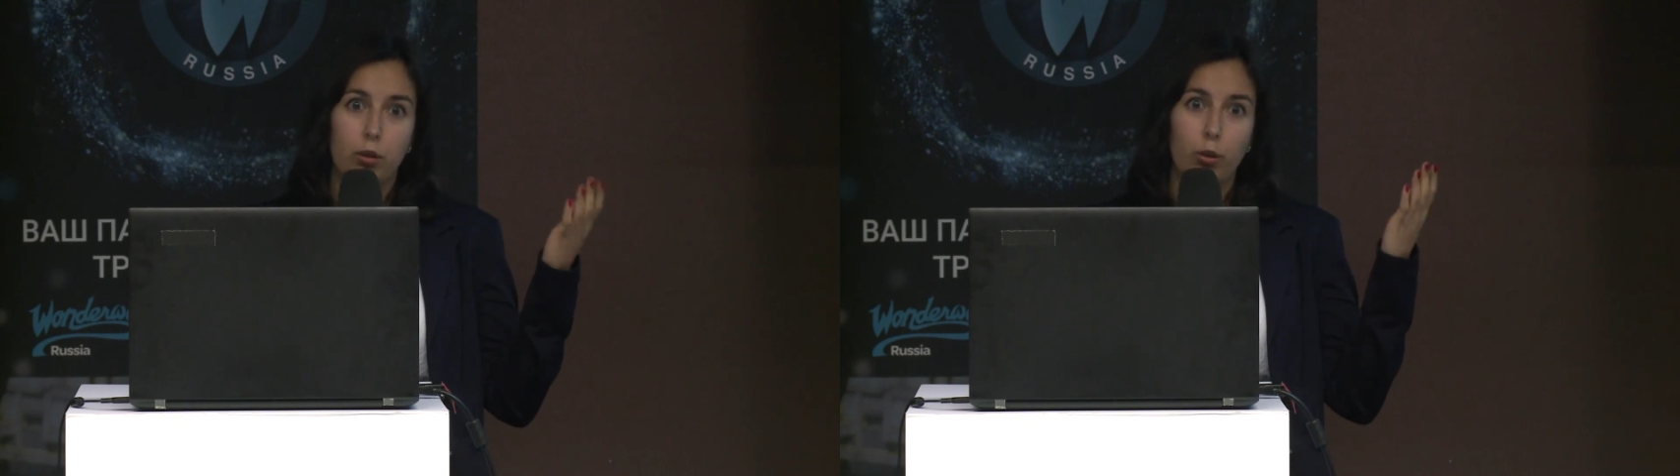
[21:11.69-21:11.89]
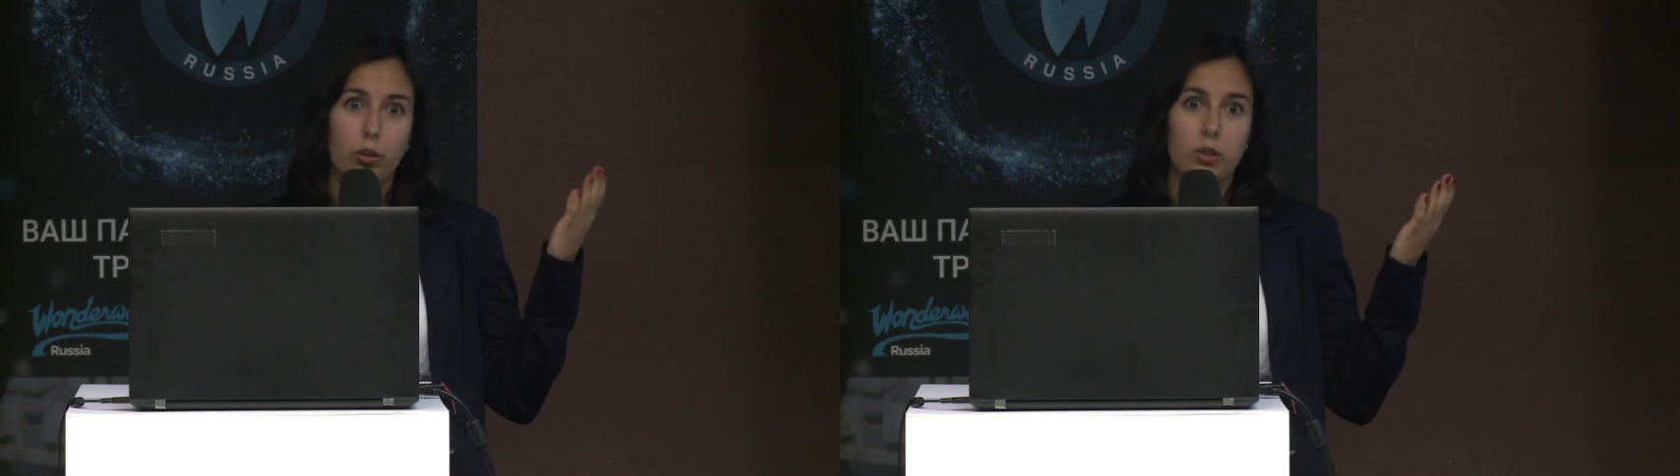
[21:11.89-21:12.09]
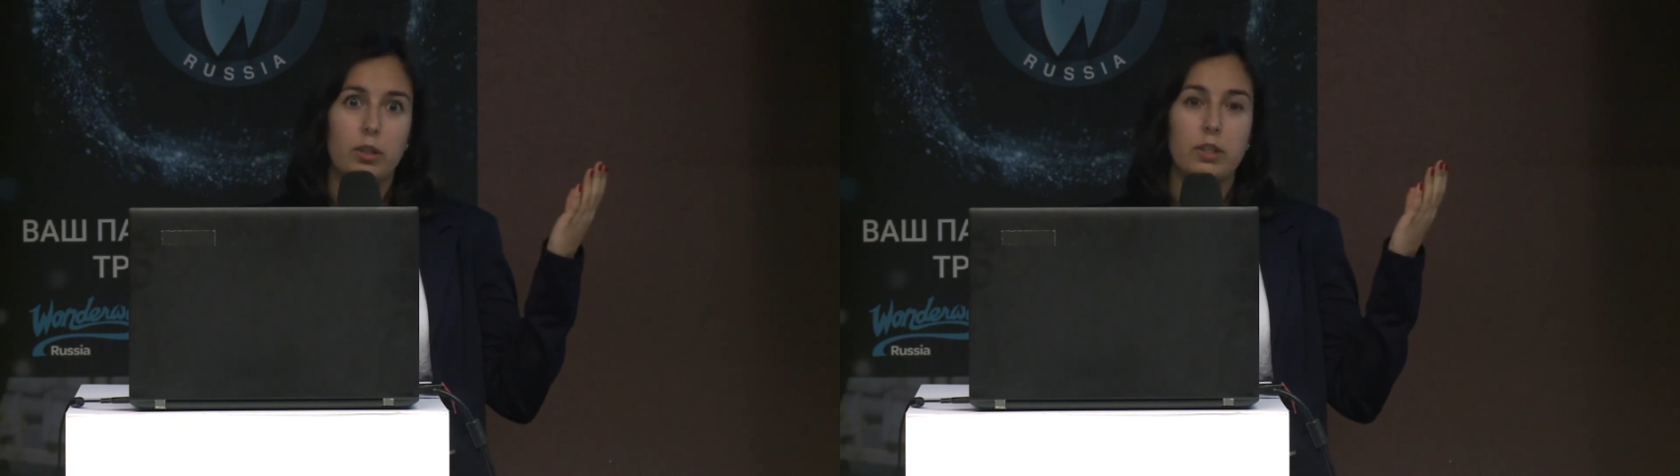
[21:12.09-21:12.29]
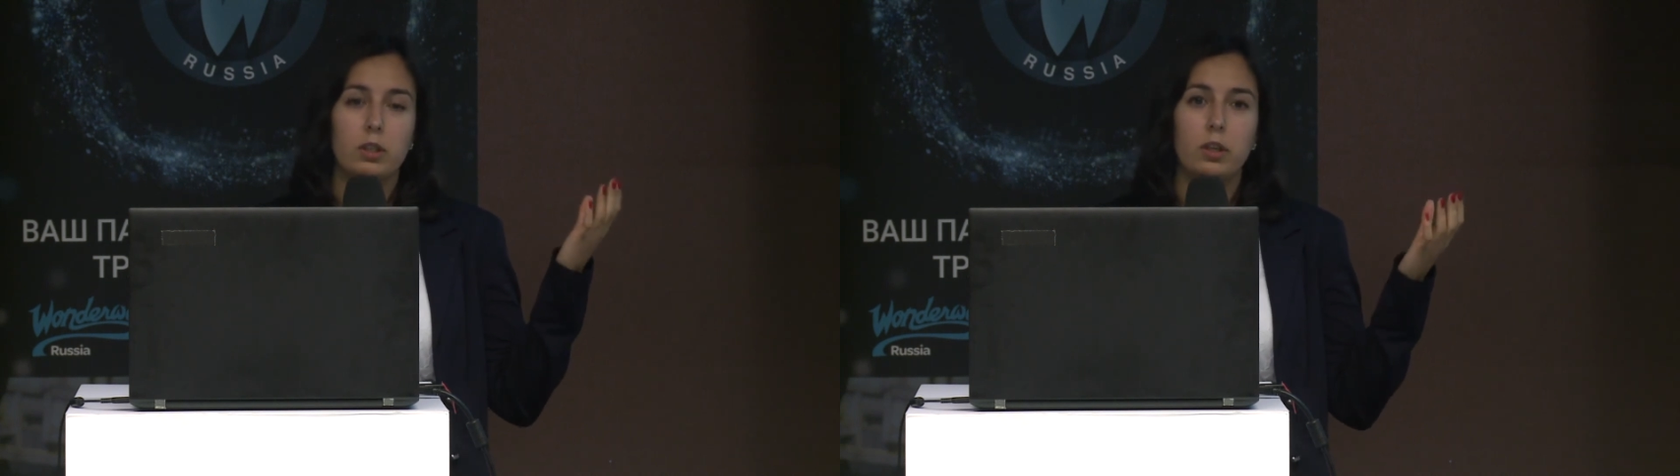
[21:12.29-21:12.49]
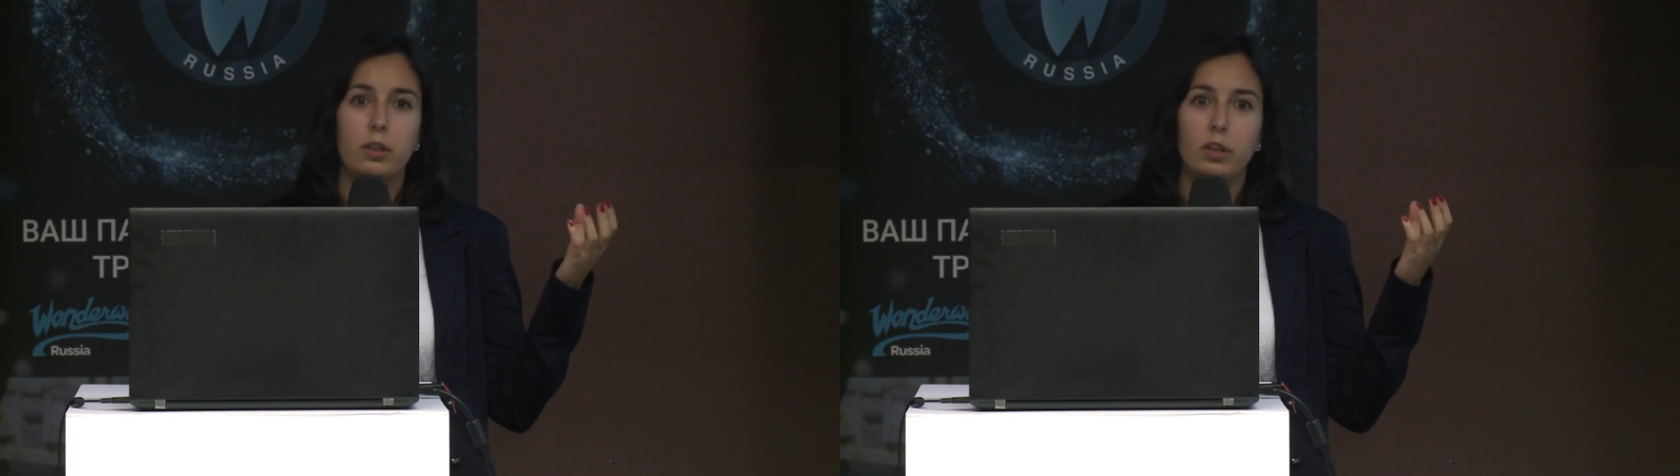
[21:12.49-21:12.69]
То есть
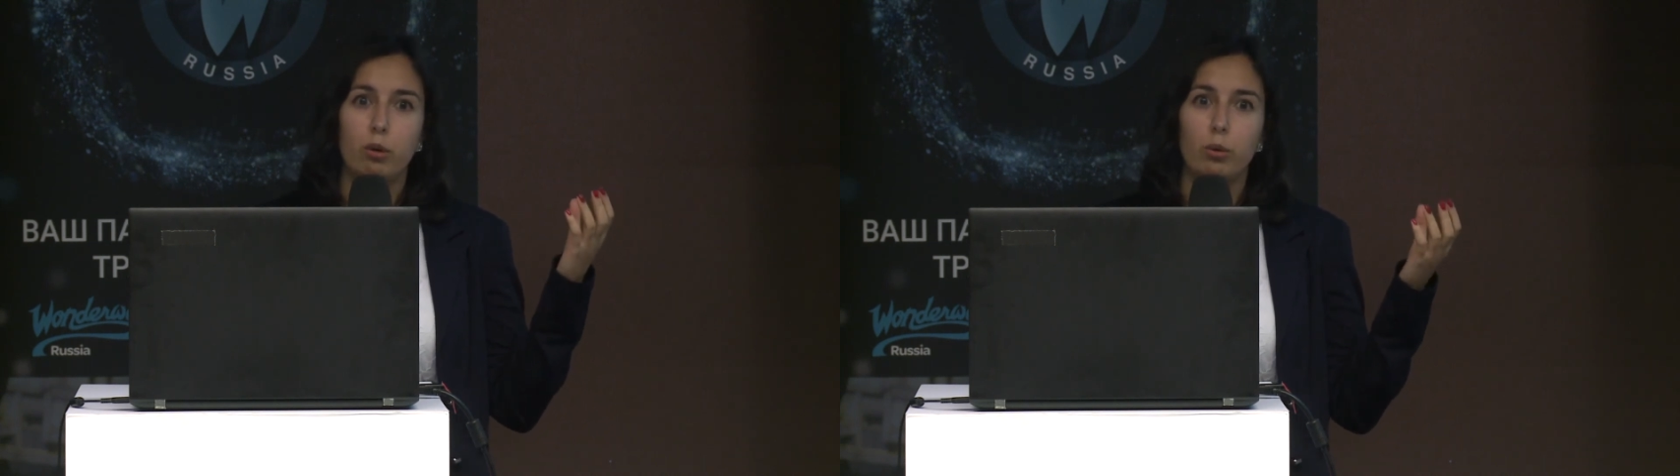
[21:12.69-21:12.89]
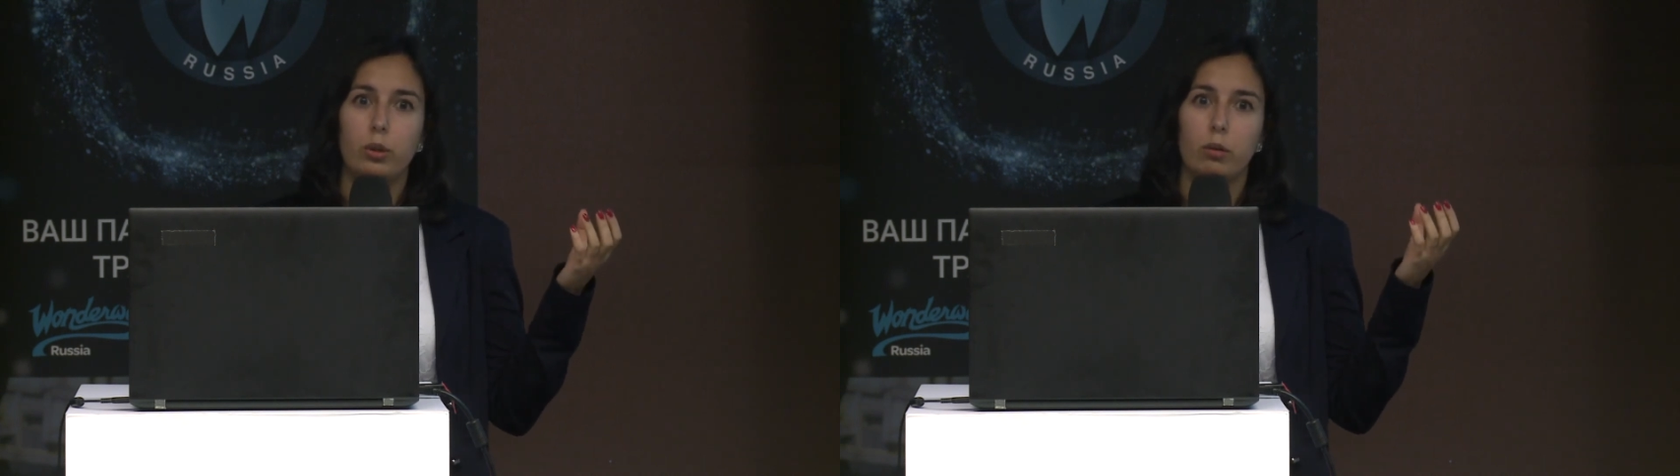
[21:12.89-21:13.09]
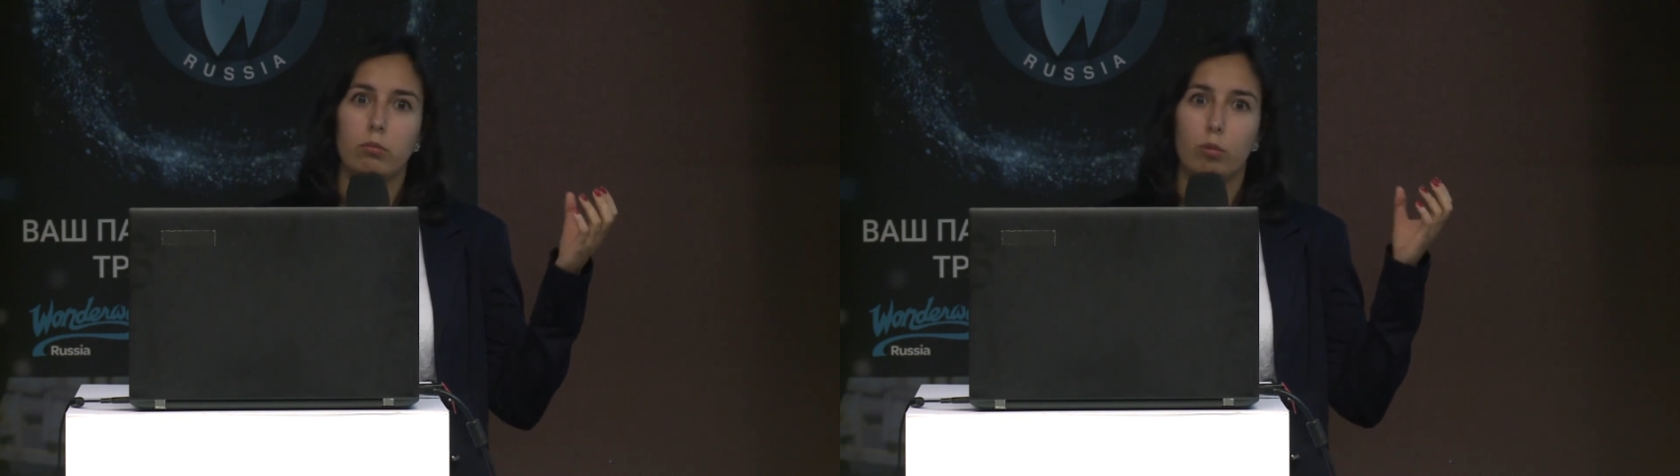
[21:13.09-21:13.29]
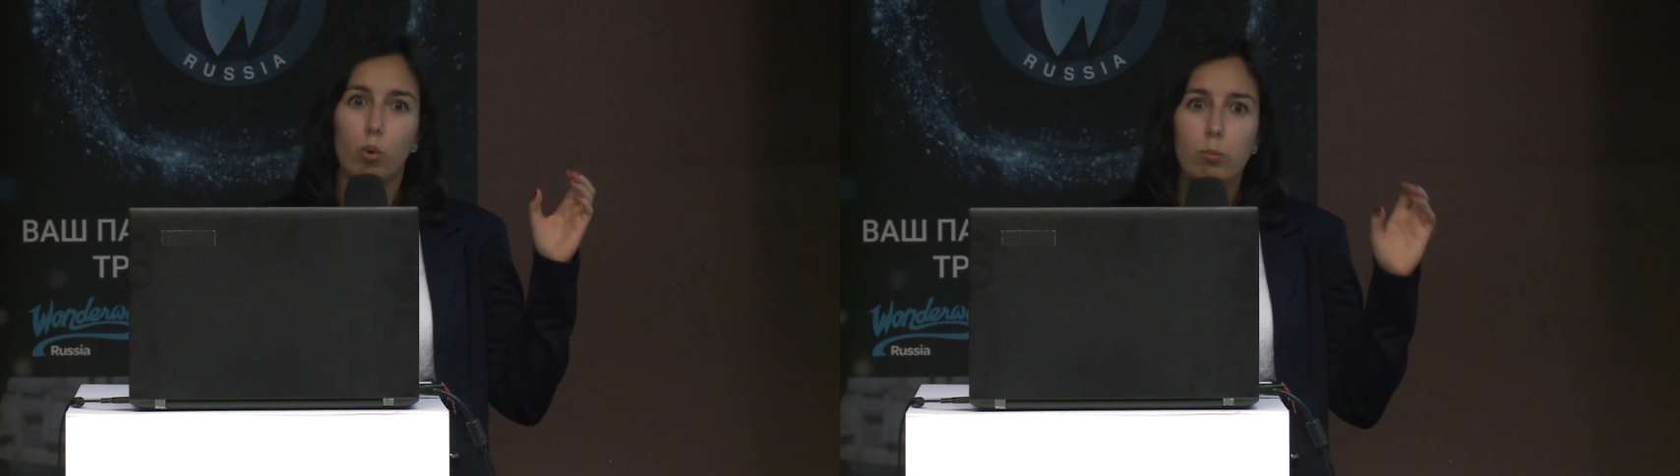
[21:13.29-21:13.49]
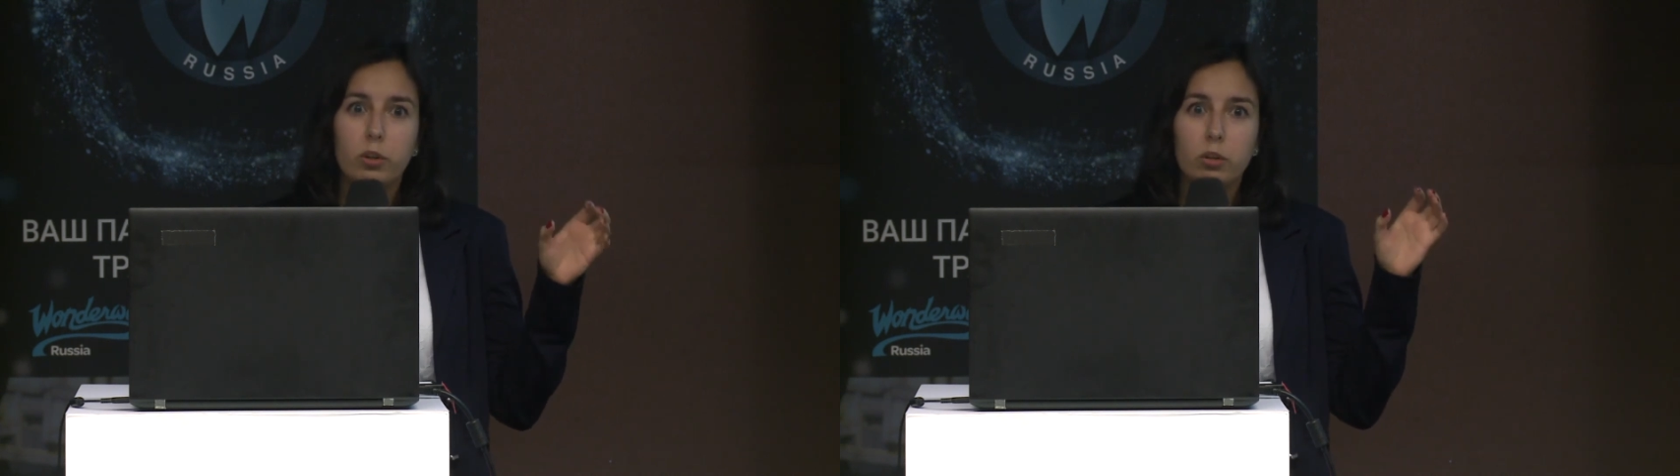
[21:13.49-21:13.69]
если это какой-то
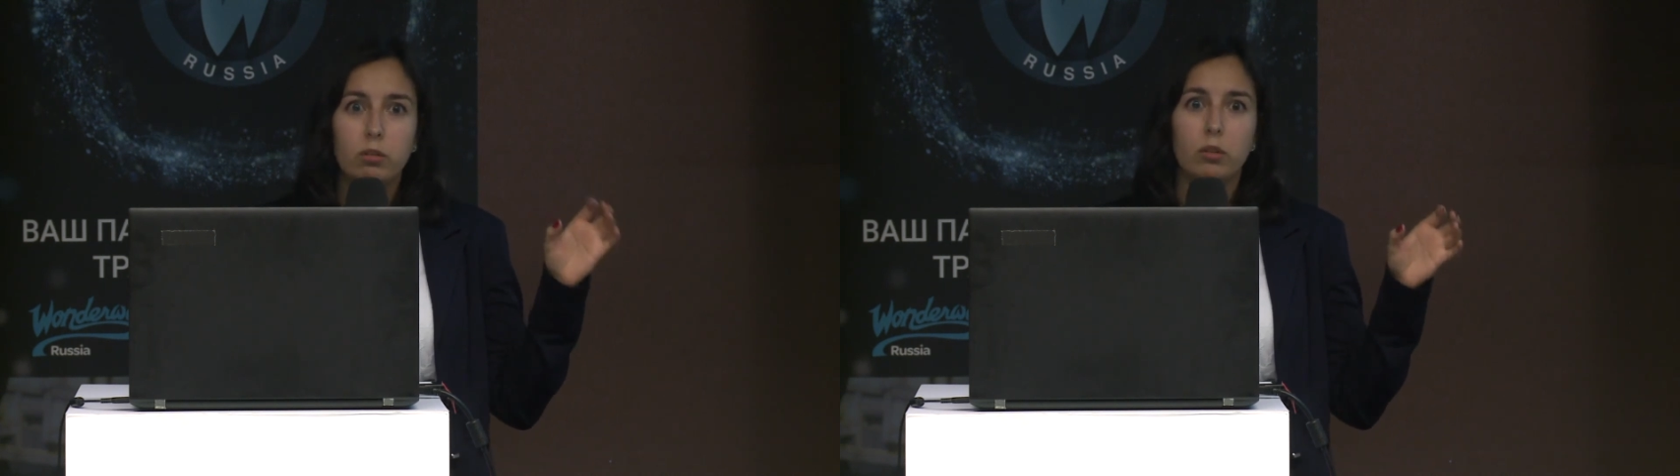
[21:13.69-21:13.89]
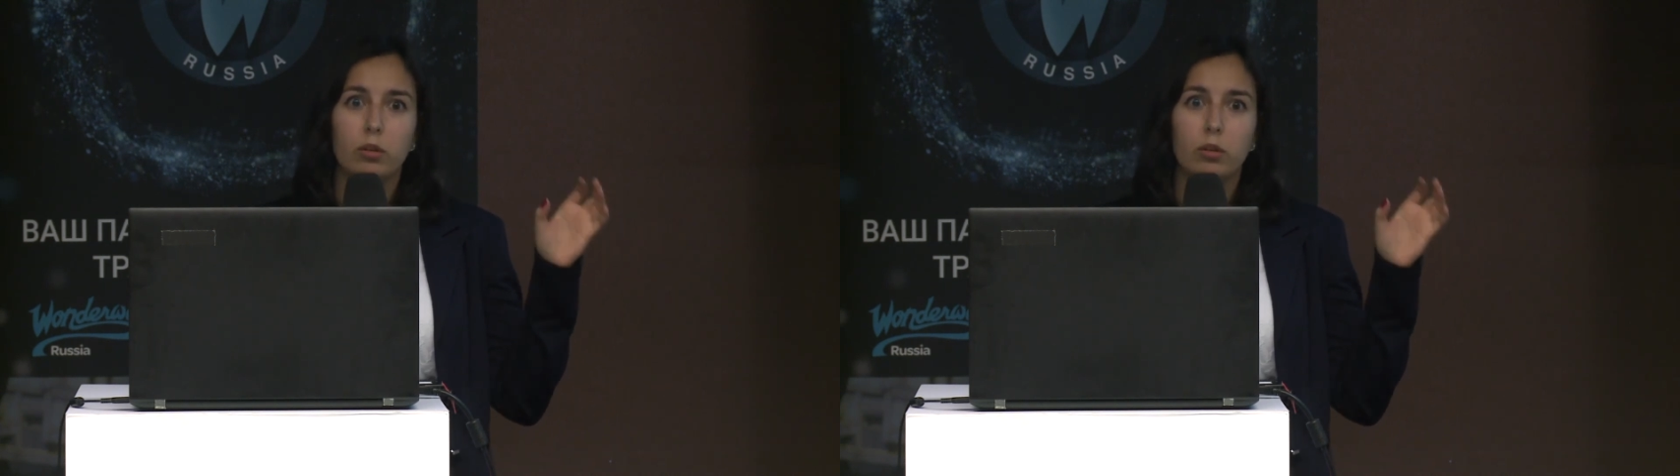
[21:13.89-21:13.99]
кубик,